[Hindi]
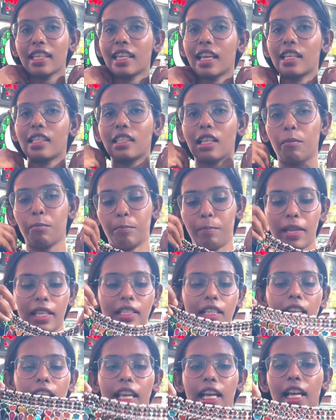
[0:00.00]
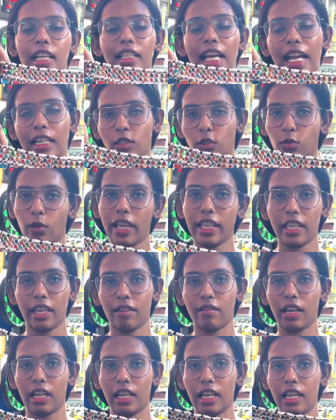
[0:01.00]
ये सब पे चलेगा दैट्स वाई
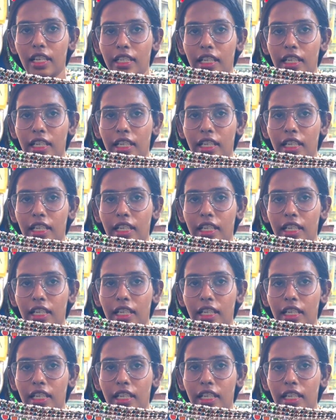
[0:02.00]
ये वाला